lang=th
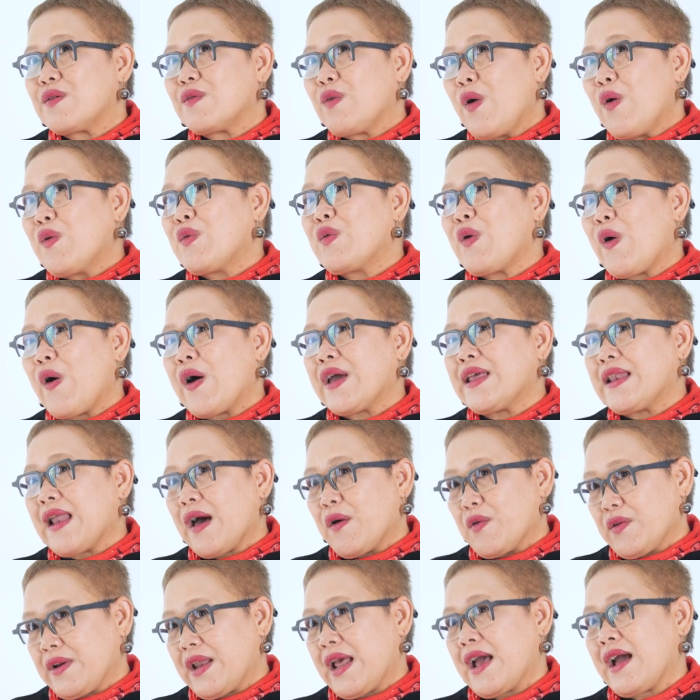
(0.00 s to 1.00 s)
ร่องรอยเห
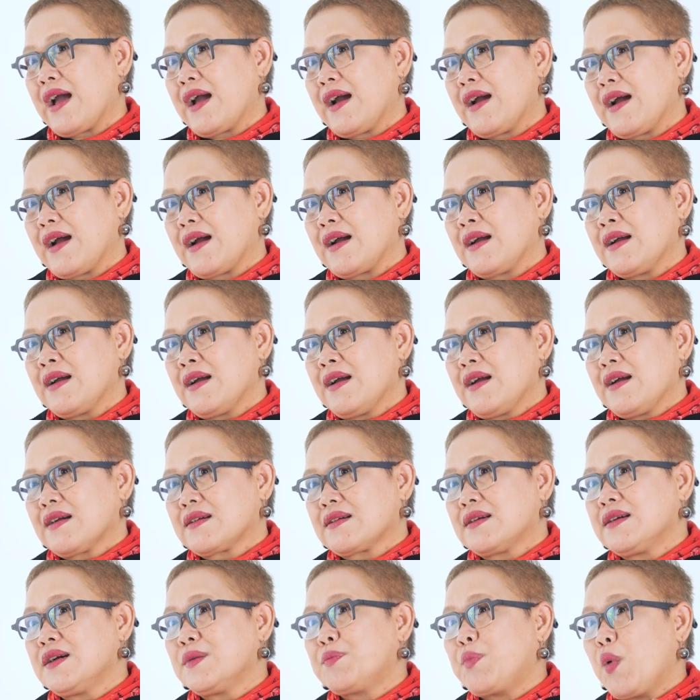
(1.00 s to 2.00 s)
ล่านี้ค่ะ
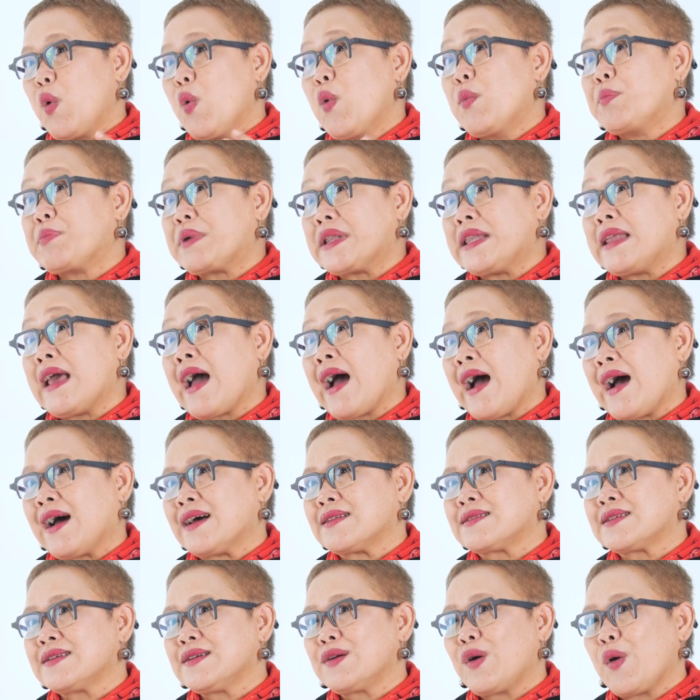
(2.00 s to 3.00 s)
คือภูมิปัญญา
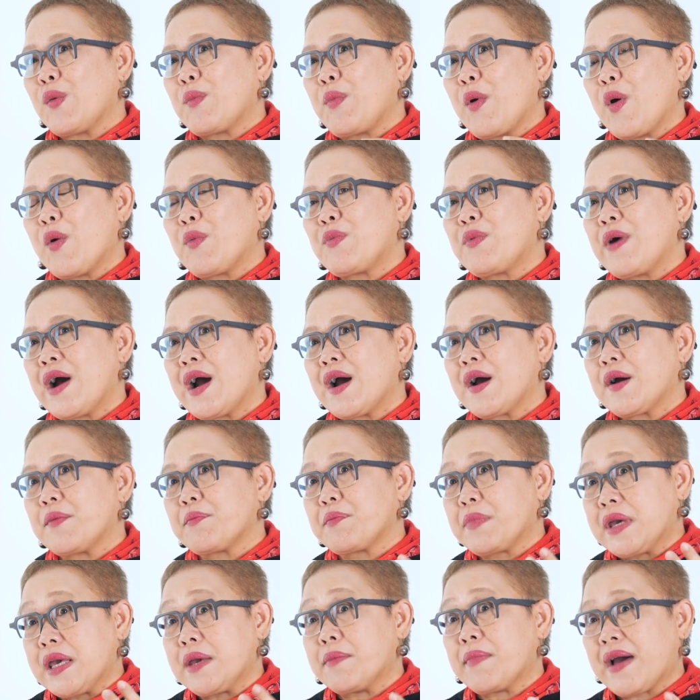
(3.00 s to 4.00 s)
ที่เราพบว่า
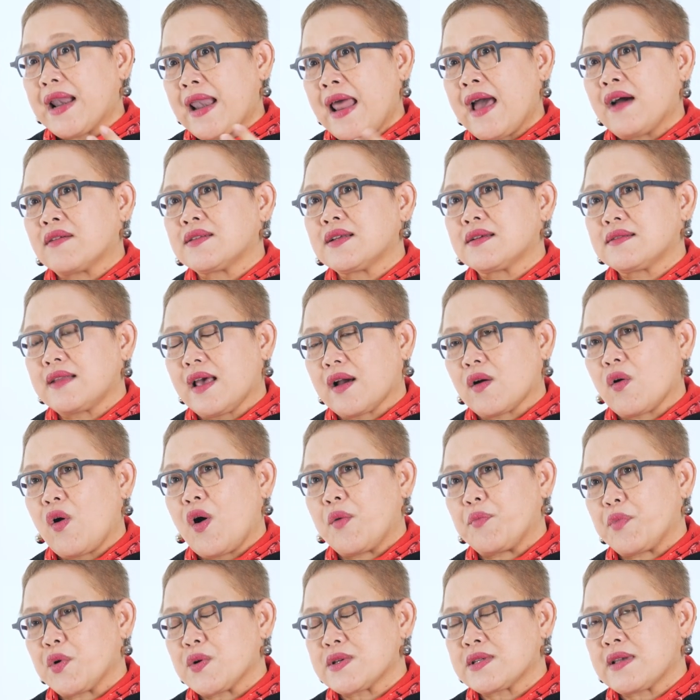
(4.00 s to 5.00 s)
มีมาแล้วตั้งแต่ก่อ
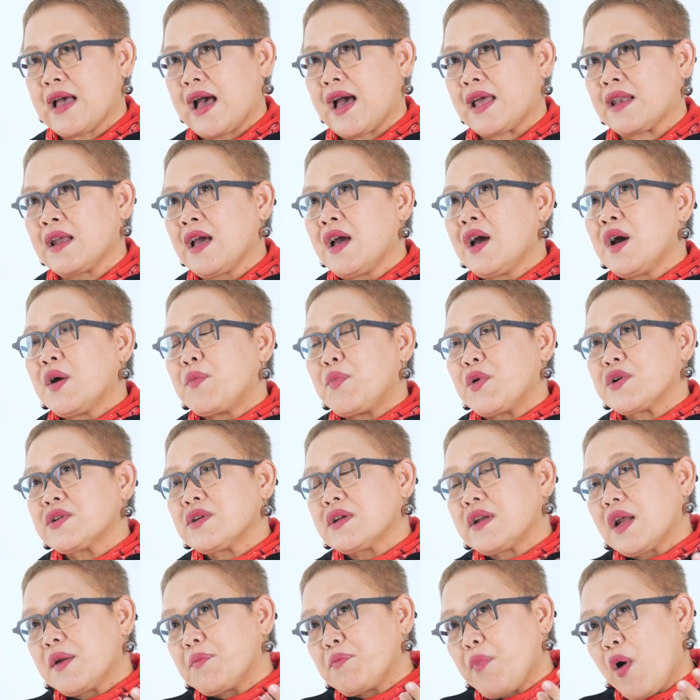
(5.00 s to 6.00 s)
นประวัติศาสตร์เพราะ
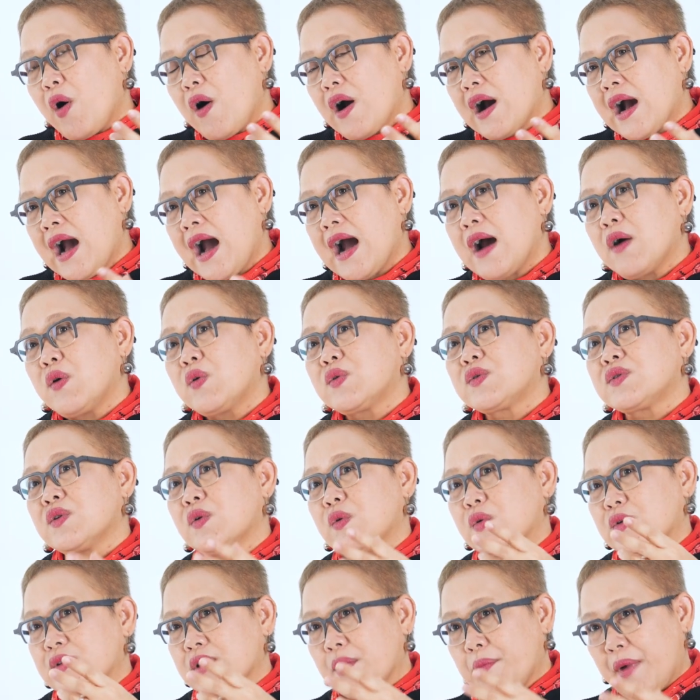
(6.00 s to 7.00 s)
ฉะนั้นพอเข้า
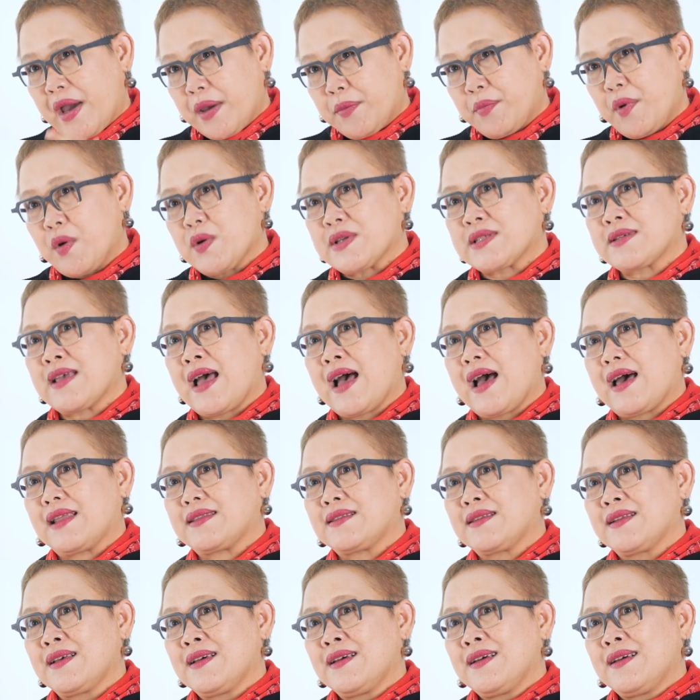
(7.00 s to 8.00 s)
สู่สมัยประวัติศาสตร์
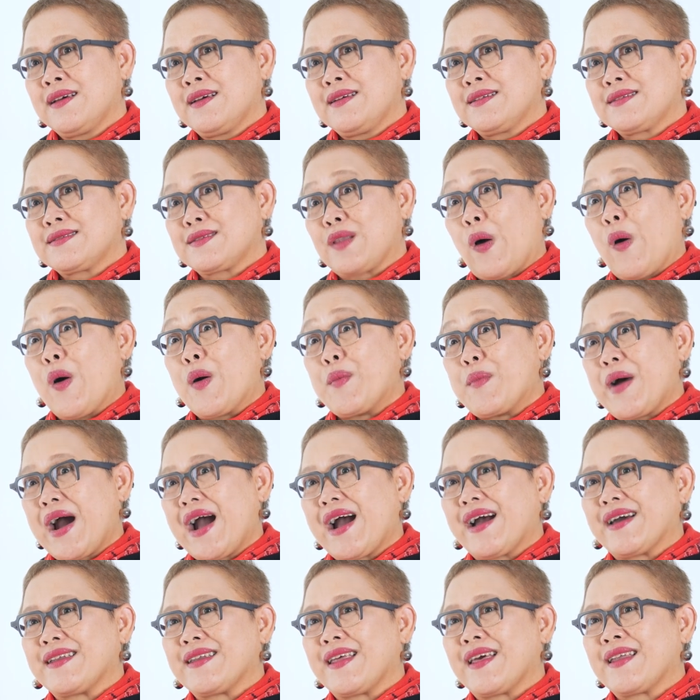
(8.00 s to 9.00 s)
ต่อมา
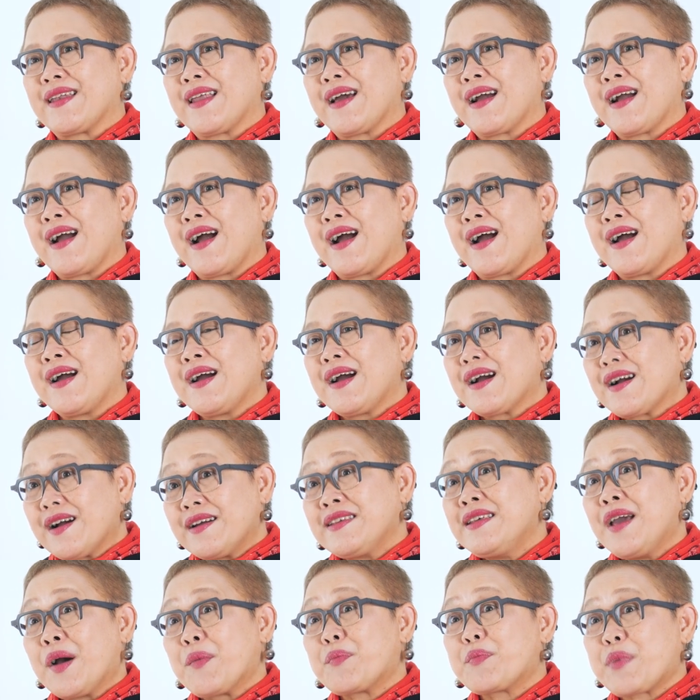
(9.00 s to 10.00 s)
เนี่ยนะคะ ก็
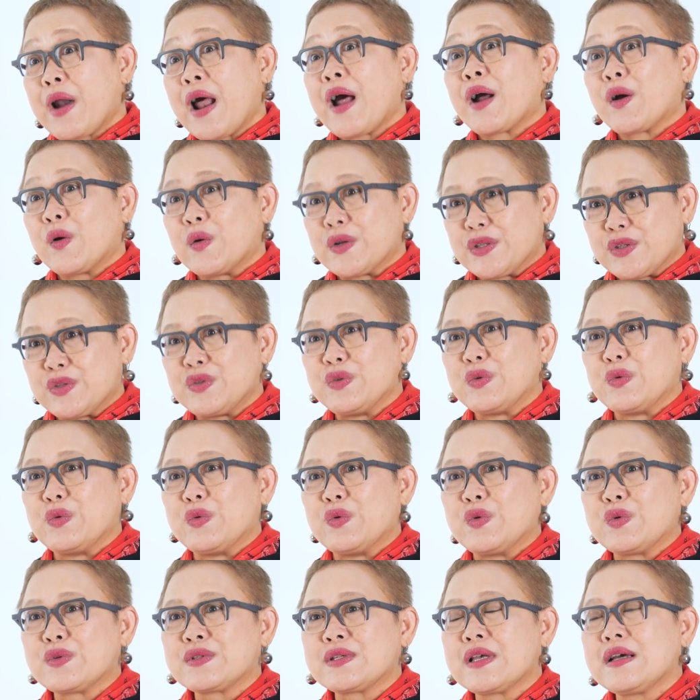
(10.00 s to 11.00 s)
ยังปรากฏอยู่
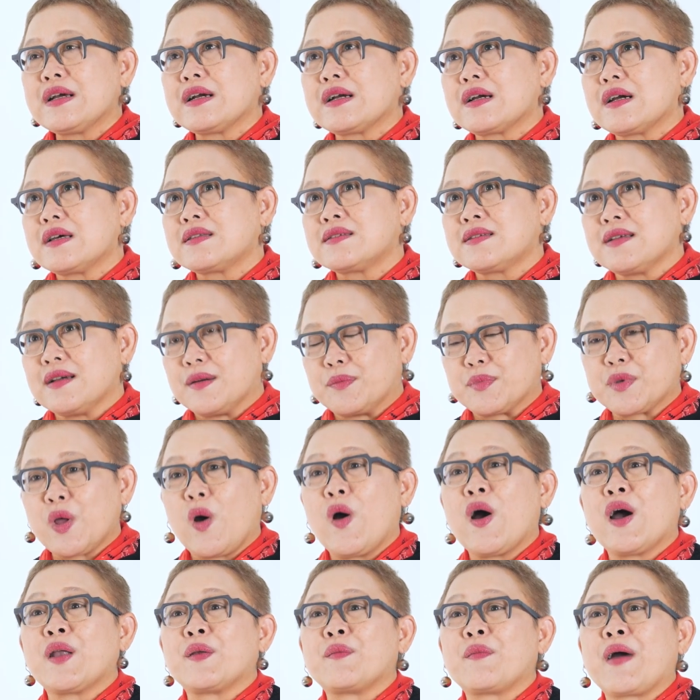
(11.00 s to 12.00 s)
ซึ่งก็สืบท
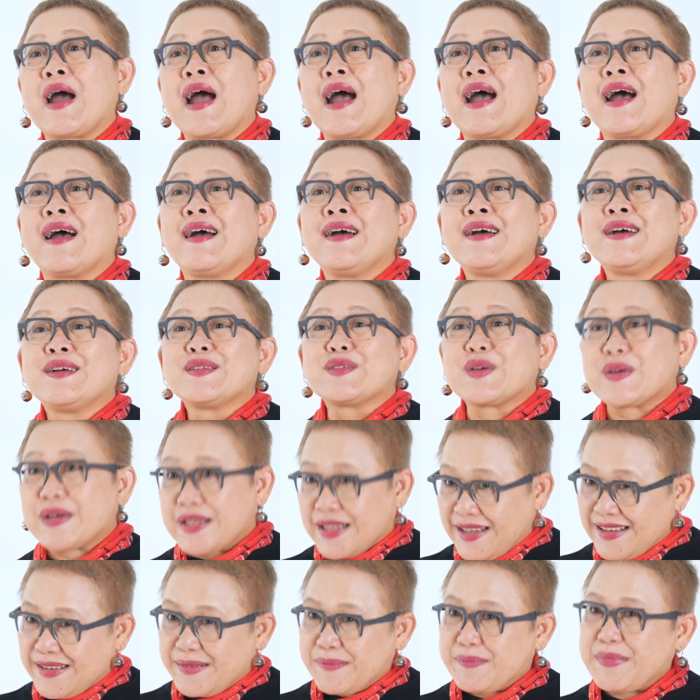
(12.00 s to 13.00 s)
อดมาจนก
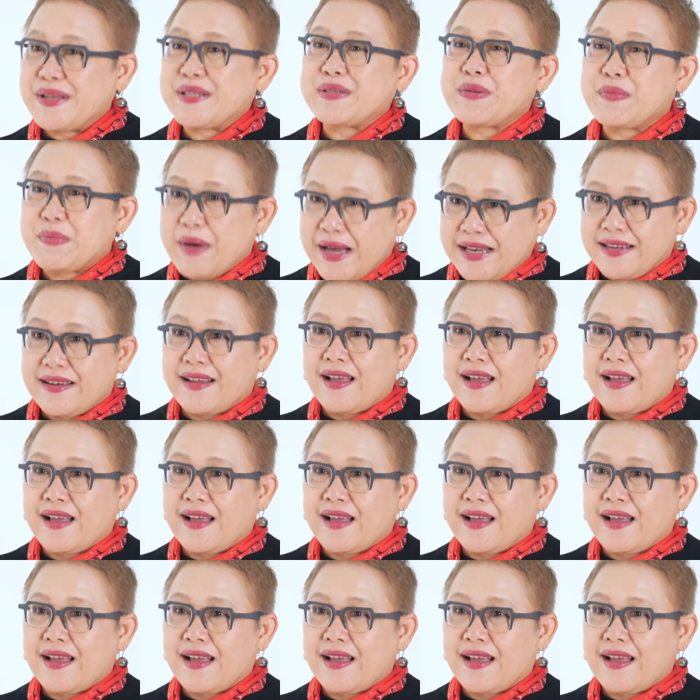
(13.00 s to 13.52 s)
ระทั่งปัจจุบัน